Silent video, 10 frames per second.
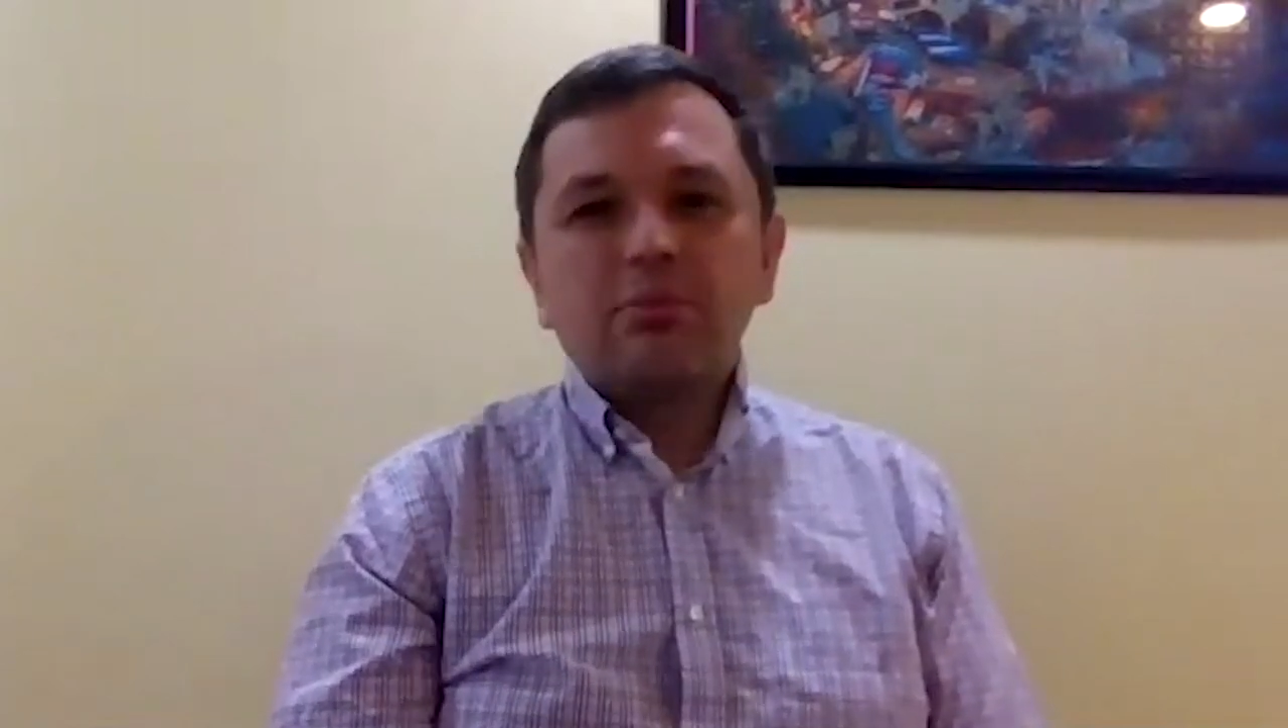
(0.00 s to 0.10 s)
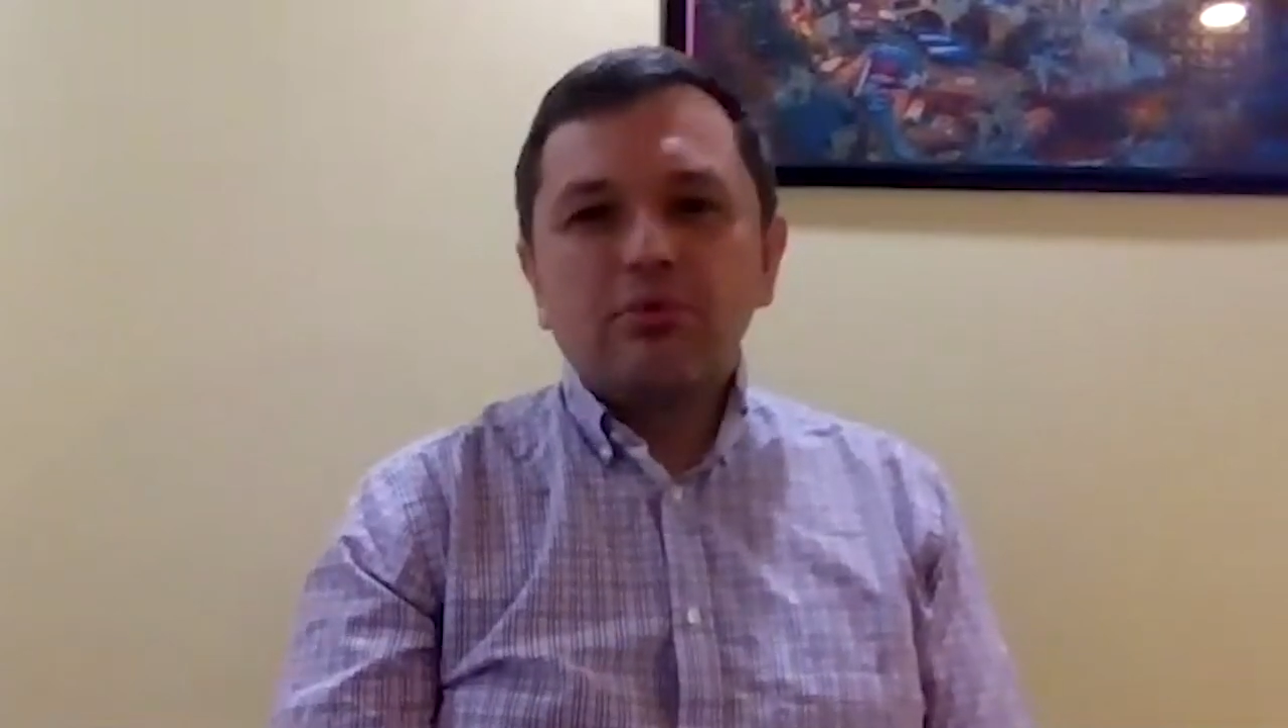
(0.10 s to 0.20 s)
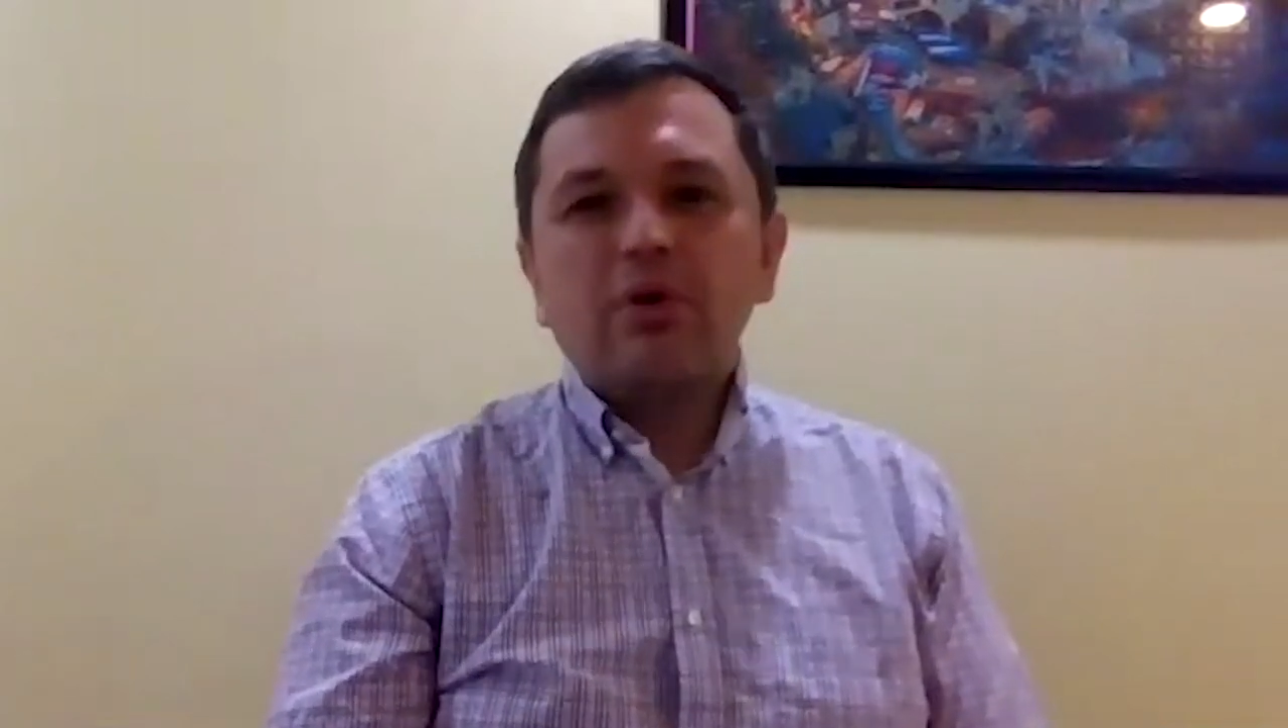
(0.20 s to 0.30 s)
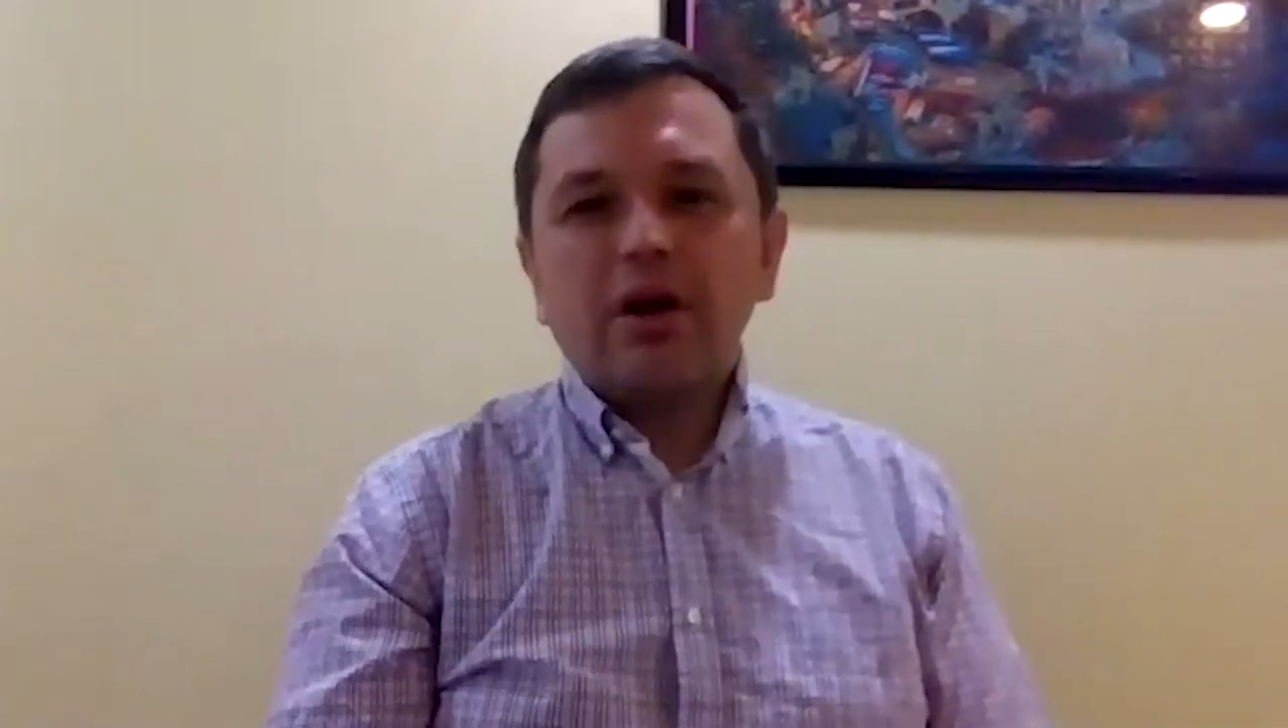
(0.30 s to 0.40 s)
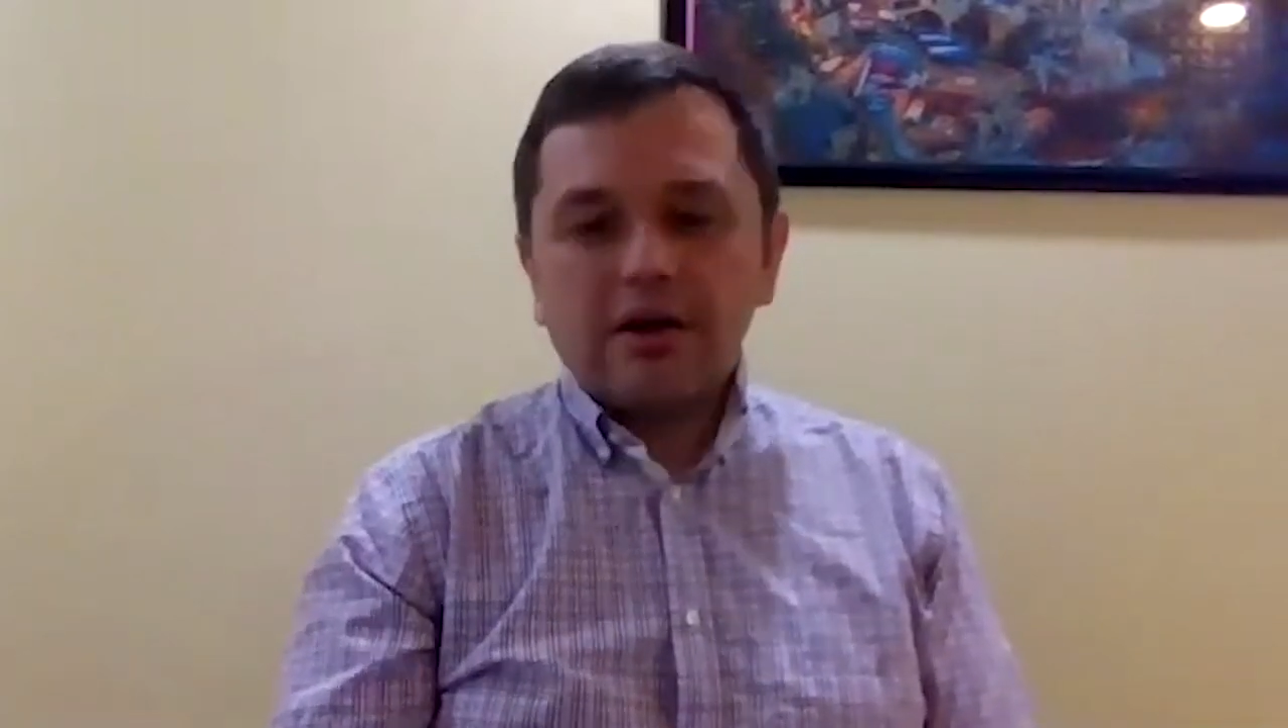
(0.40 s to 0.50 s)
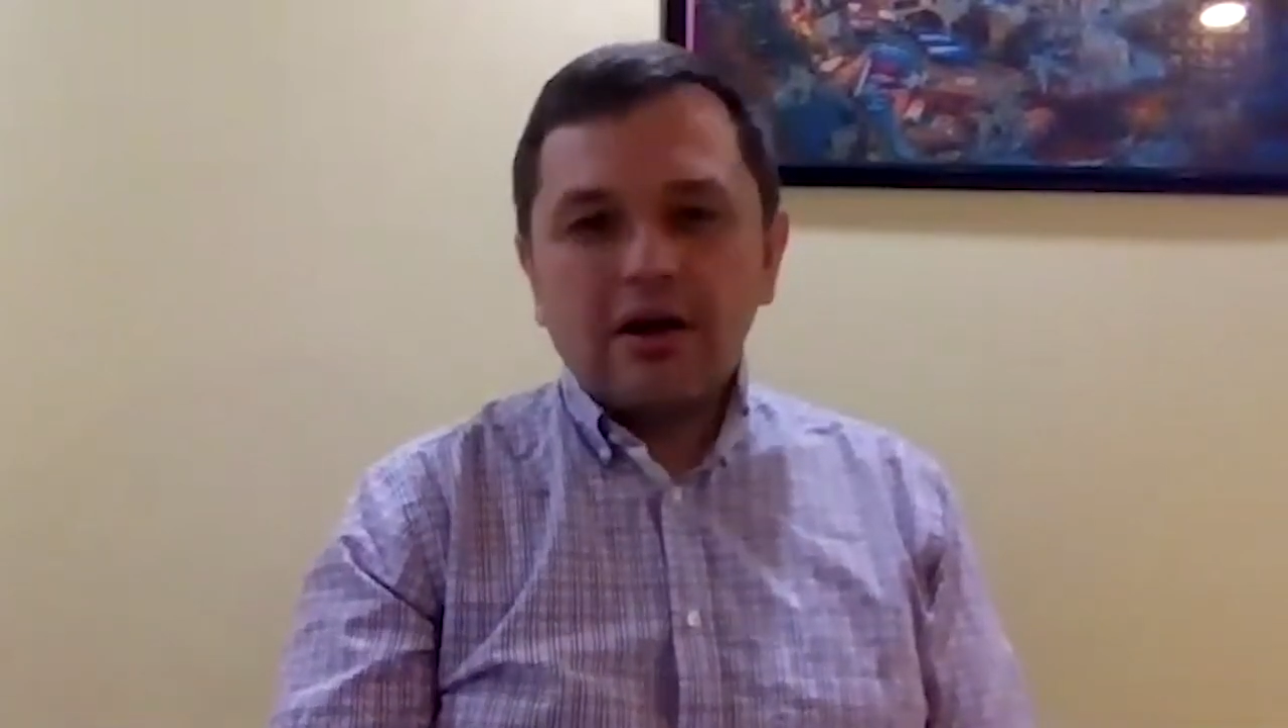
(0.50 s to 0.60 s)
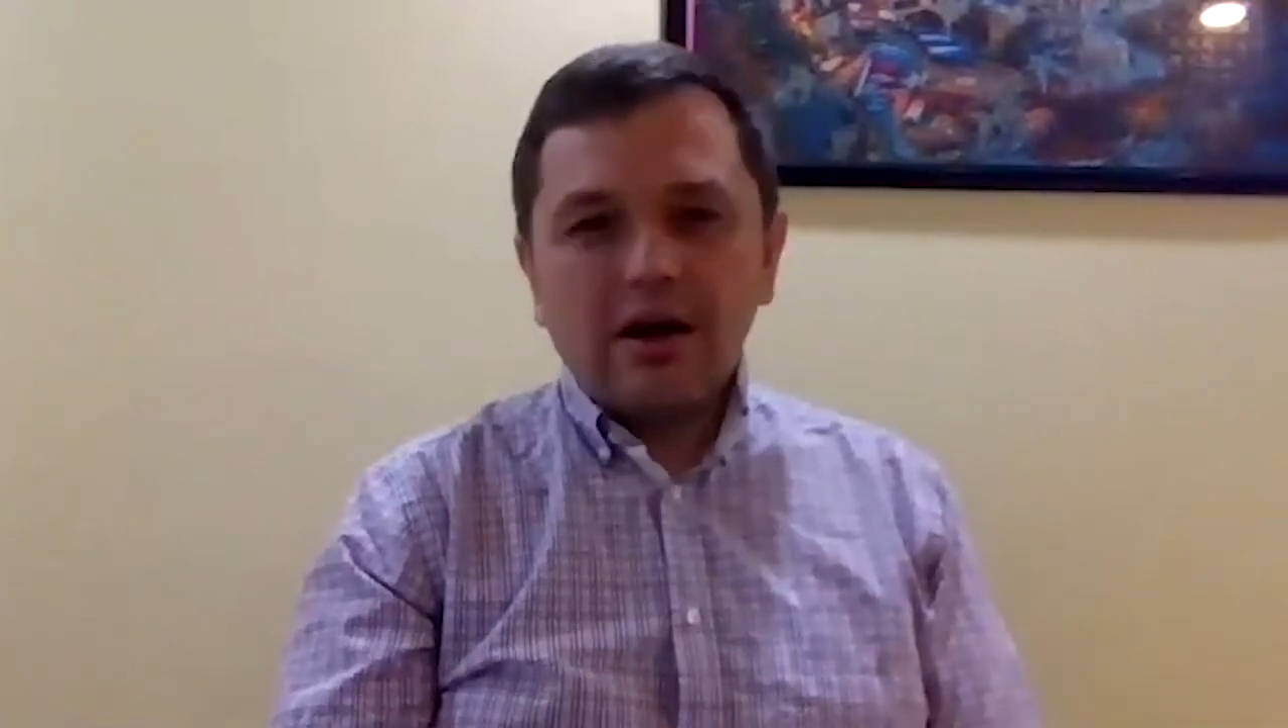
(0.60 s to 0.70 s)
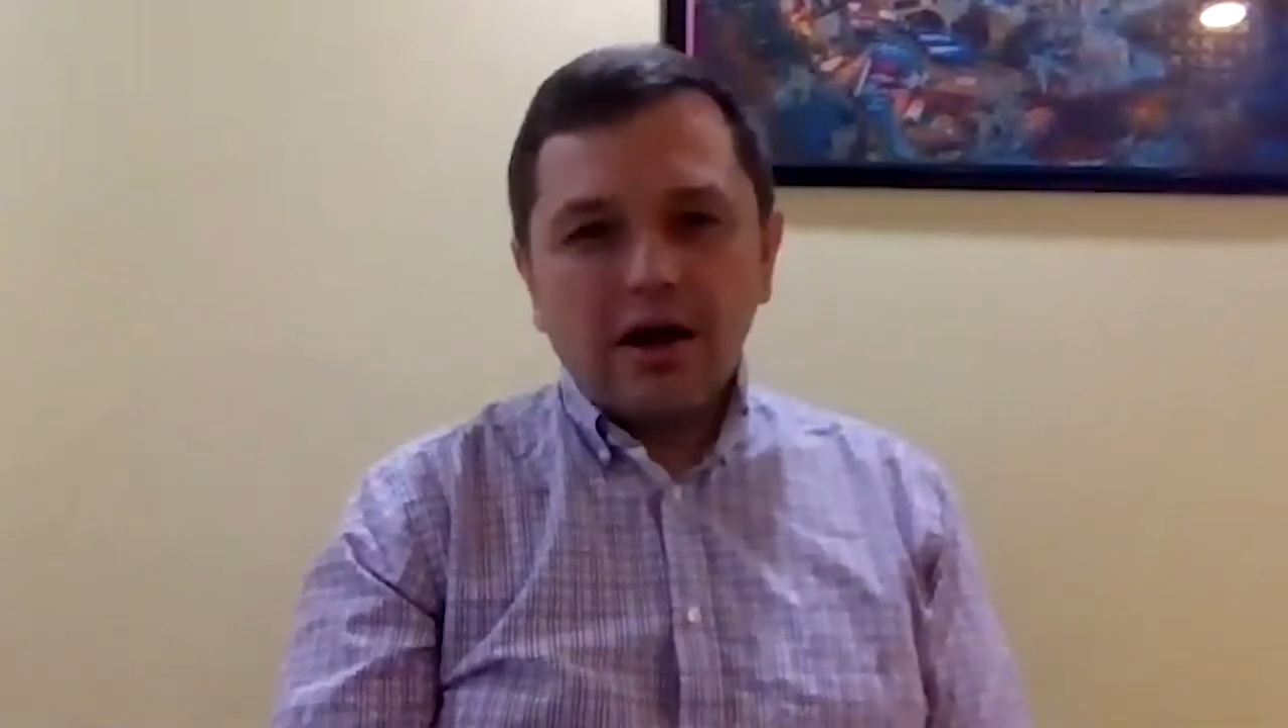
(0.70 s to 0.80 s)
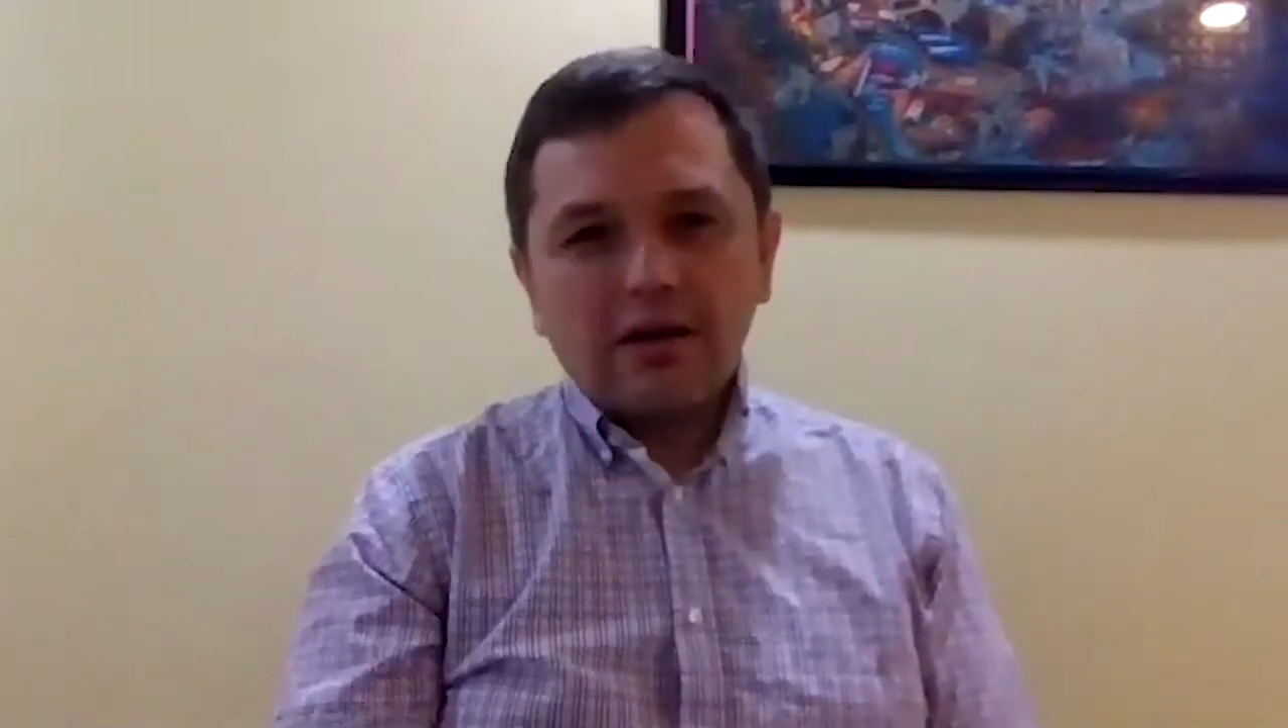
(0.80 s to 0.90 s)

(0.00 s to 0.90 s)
peu à,